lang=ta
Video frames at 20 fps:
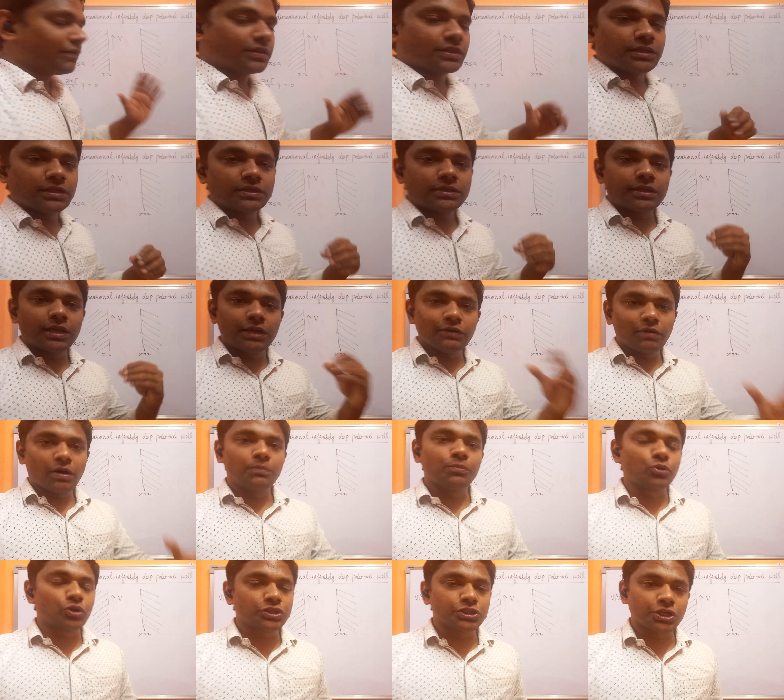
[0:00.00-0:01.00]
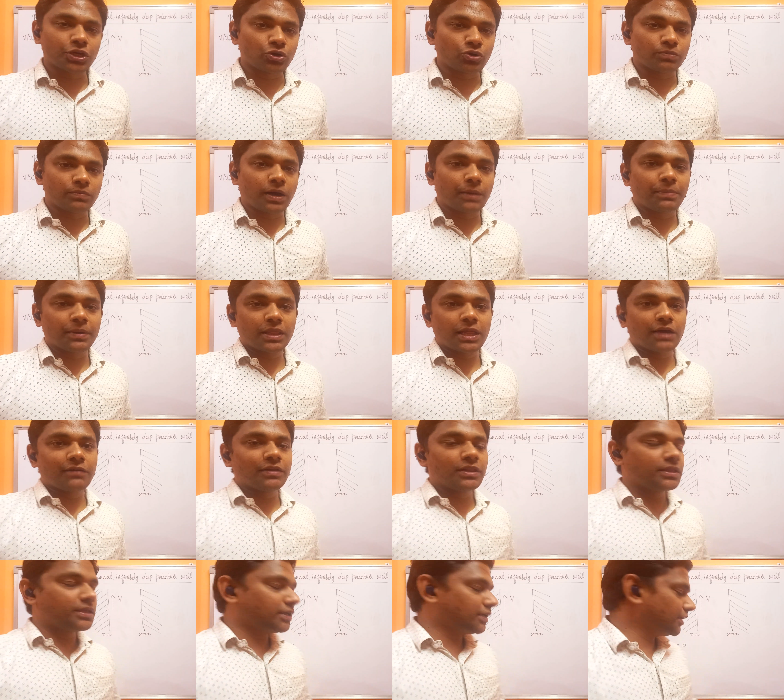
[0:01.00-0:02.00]
நம்ம வந்து தெளிவா புரிஞ்சுக்கணும்
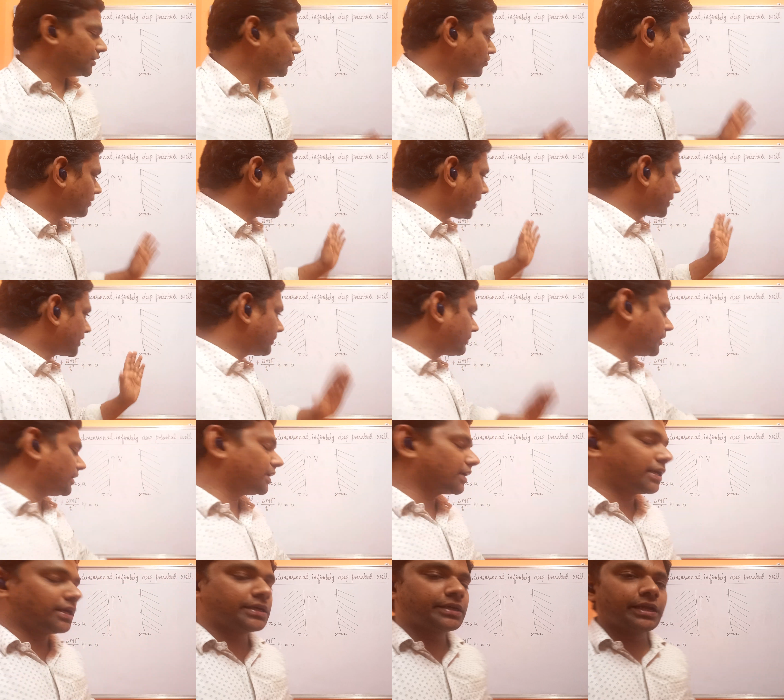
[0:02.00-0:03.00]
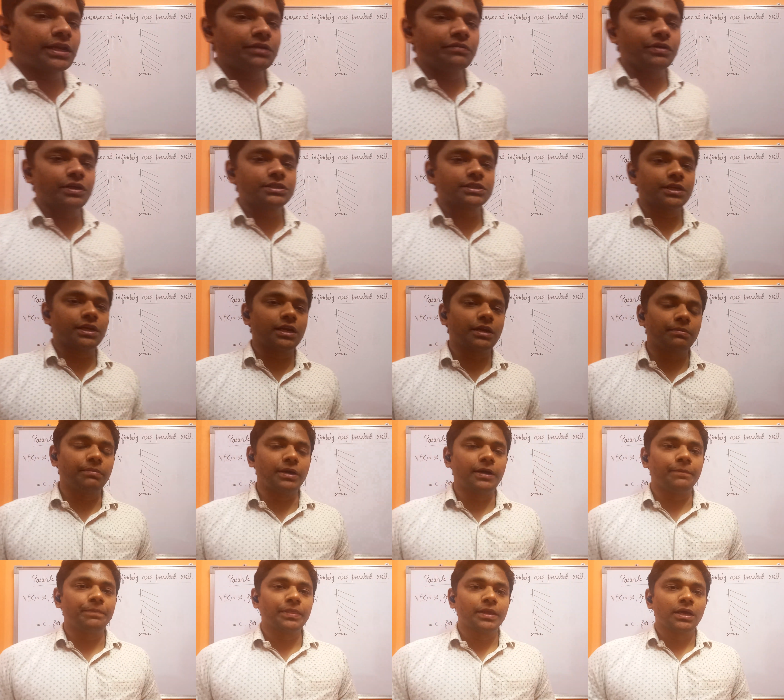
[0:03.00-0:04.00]
அப்பதான் வந்து இதோட மேத்தமெட்டிக்கல் டெரிவேஷனை
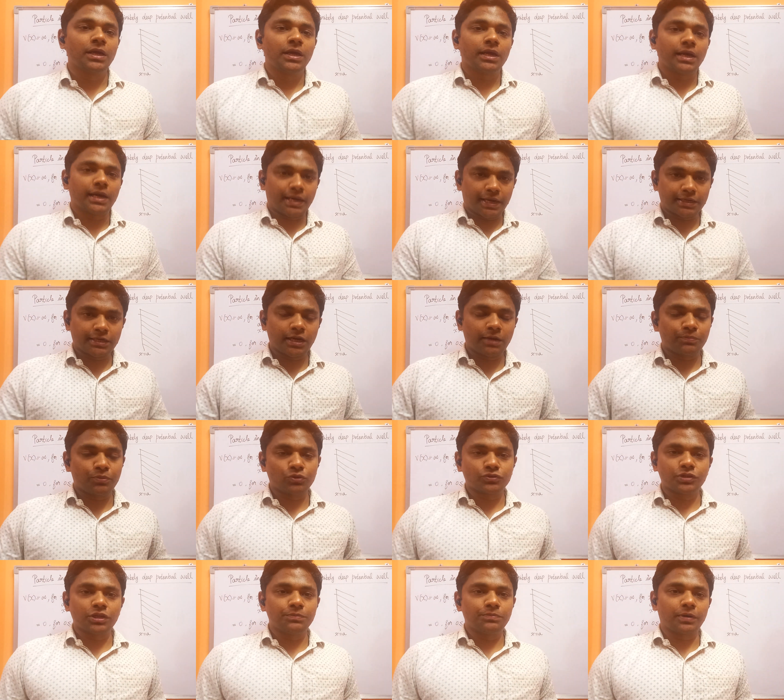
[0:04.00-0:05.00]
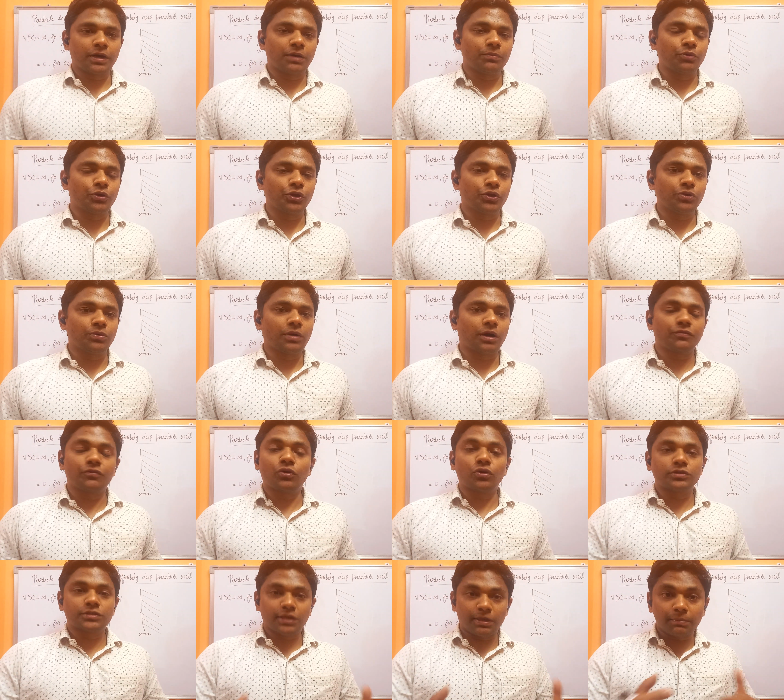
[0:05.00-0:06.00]
நம்ம கரெக்டாக ப்ரொசீட் பண்ண முடியும்
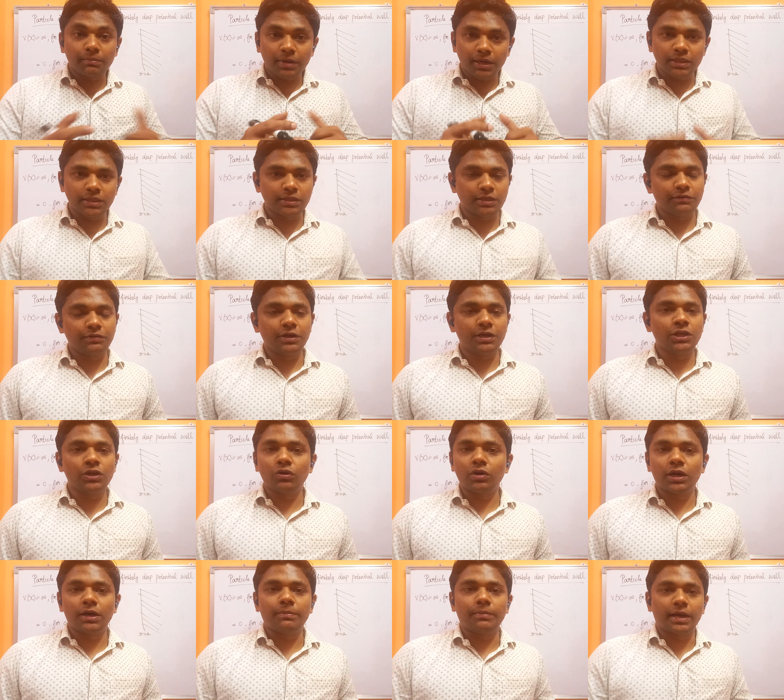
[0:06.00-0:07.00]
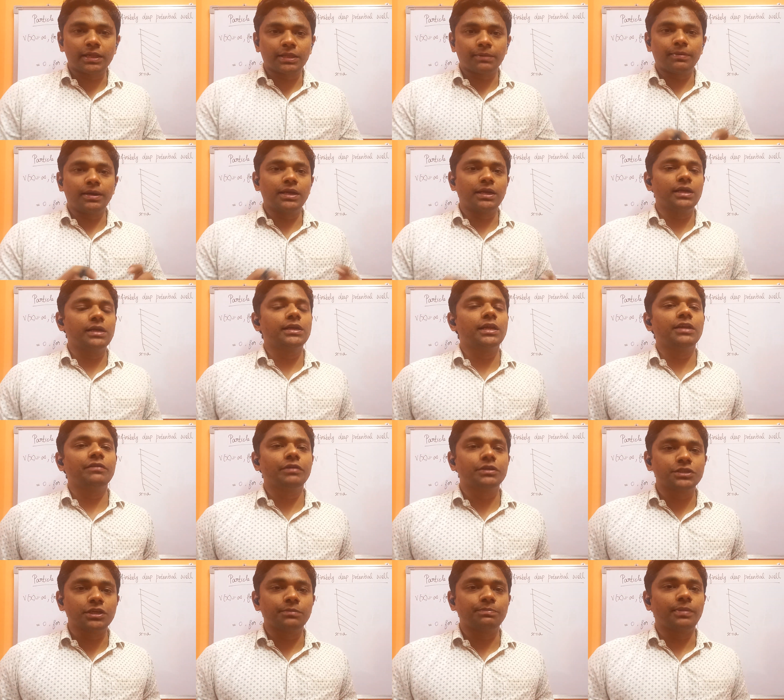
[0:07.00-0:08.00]
அஃப்கோர்ஸ் நம்ம இந்த வீடியோவில் மேத்தமேட்டிக்கல்
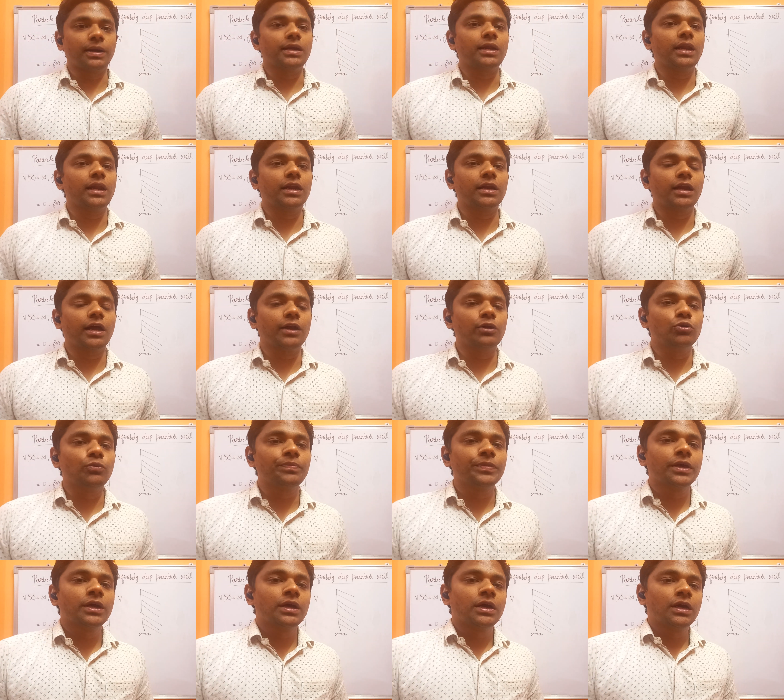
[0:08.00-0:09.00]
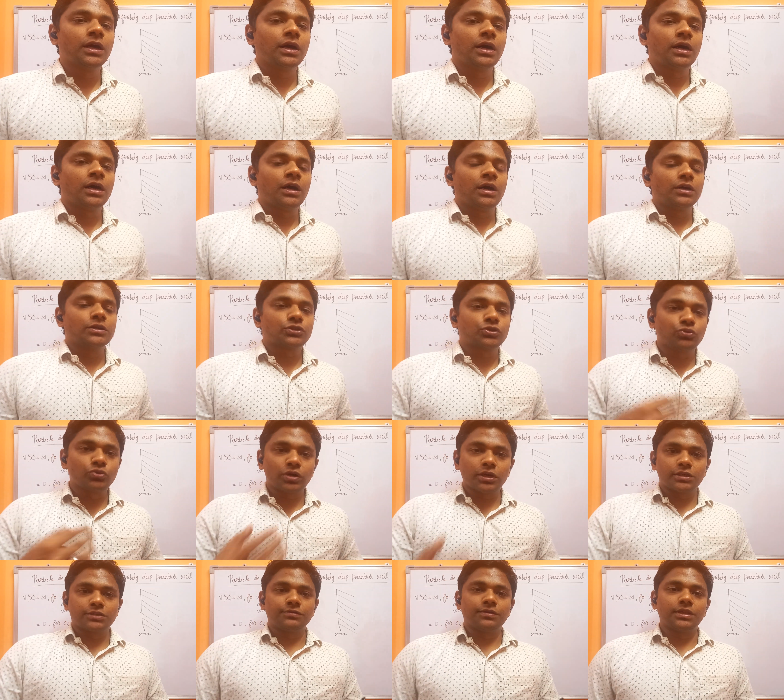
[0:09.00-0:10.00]
டெரிவேஷன் பண்ணலைன்னாலும்
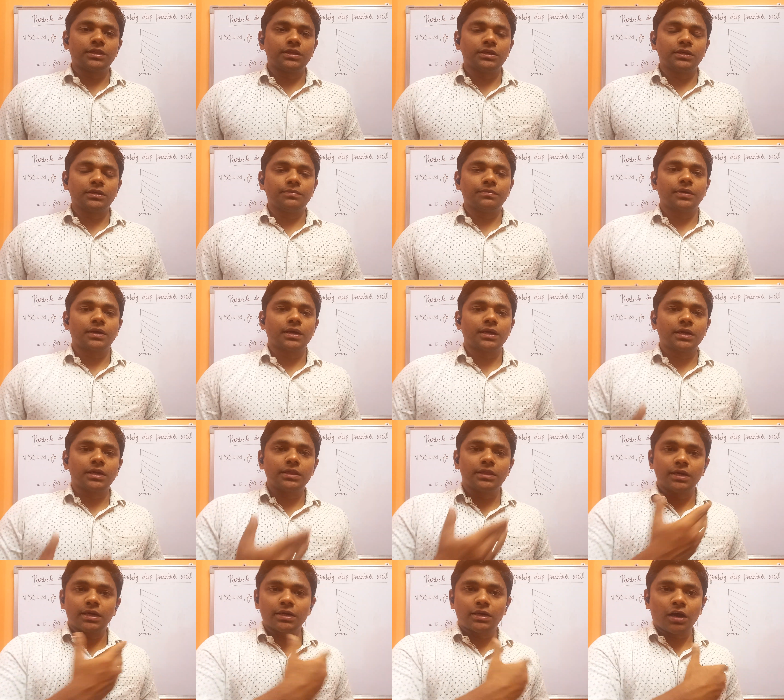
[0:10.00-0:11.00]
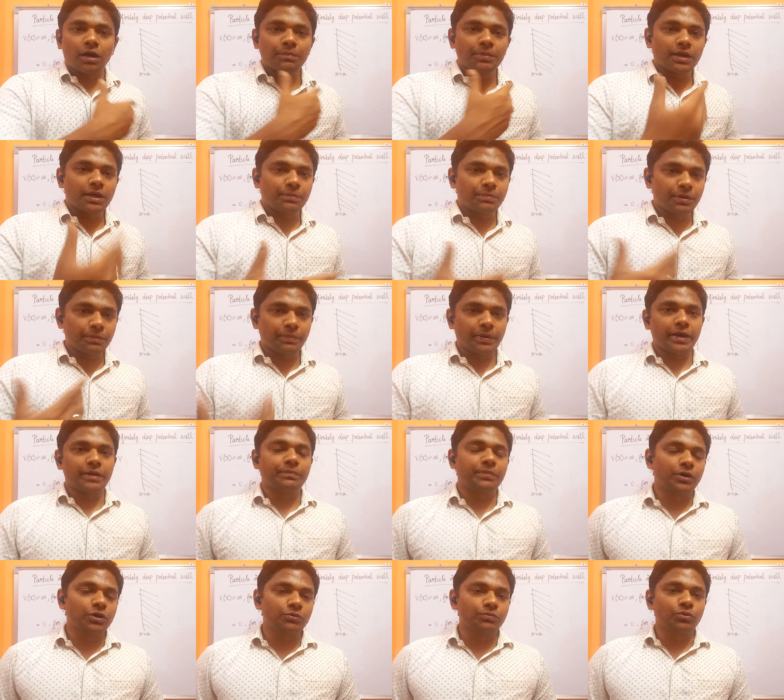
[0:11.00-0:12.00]
ஸ்டூடெண்ட்ஸ் வந்து இந்த டாப்பிக்கை
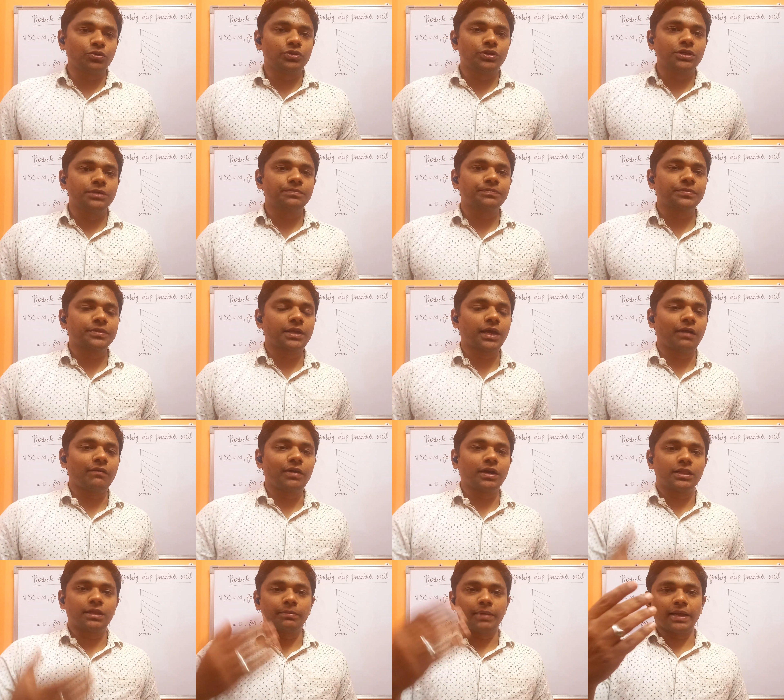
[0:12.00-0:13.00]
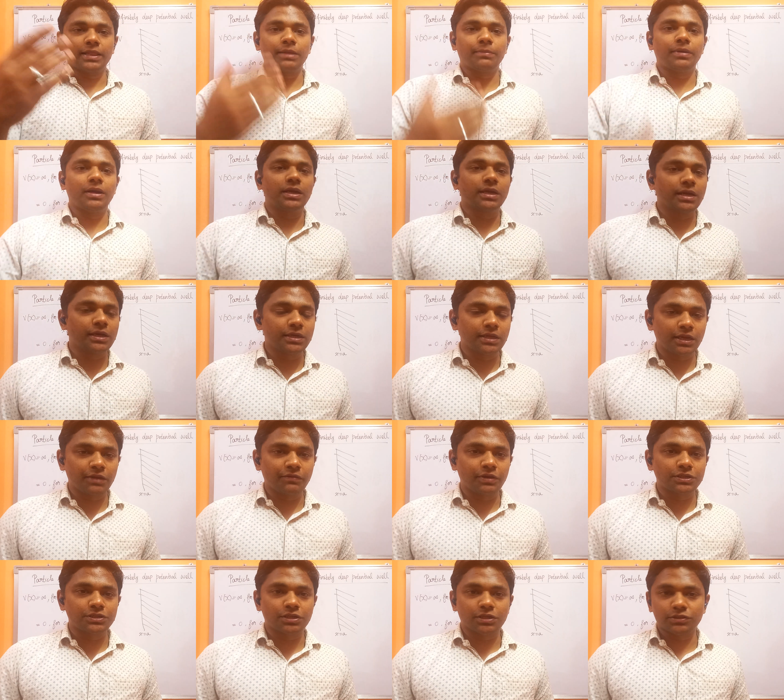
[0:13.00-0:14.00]
ப்ரிப்பேர் பண்ணும்போது அவங்க அந்த மேத்தமேட்டிக்கல்
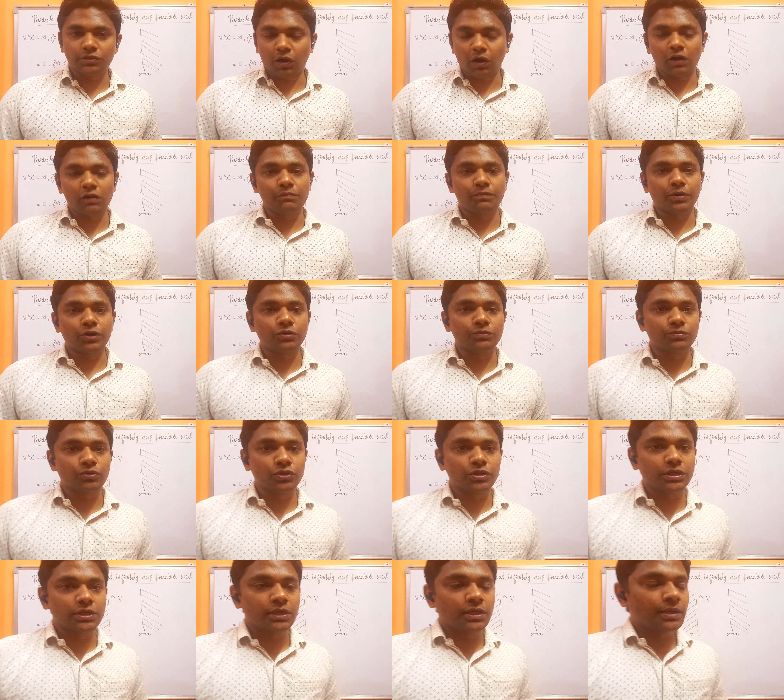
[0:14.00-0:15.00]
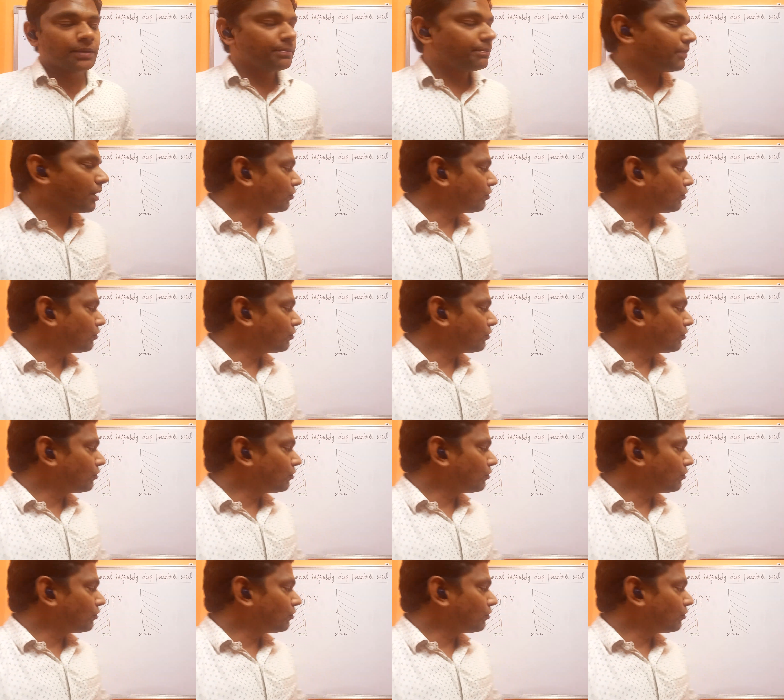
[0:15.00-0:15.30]
டெரிவேஷனை சால்வ் பண்ணும்போது